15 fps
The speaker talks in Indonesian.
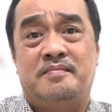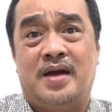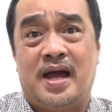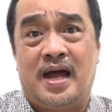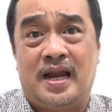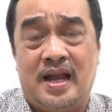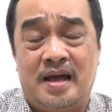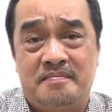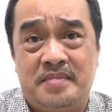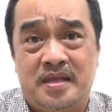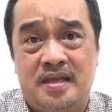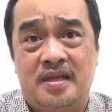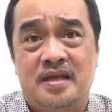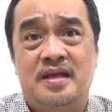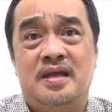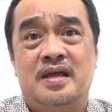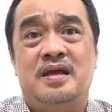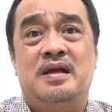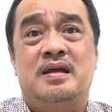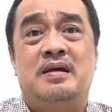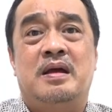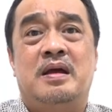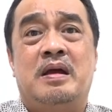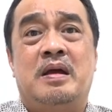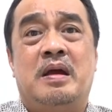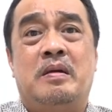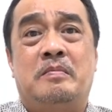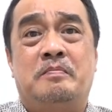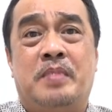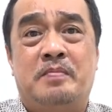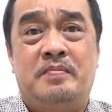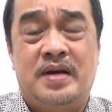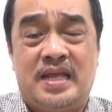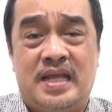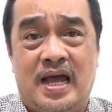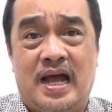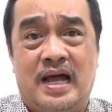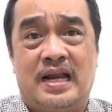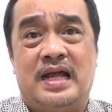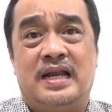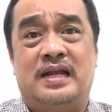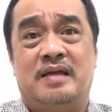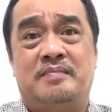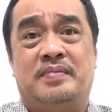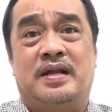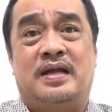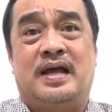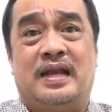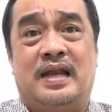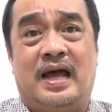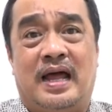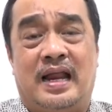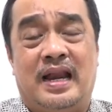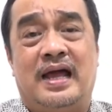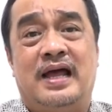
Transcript: mengalami pemeliharaan dari berkat Allah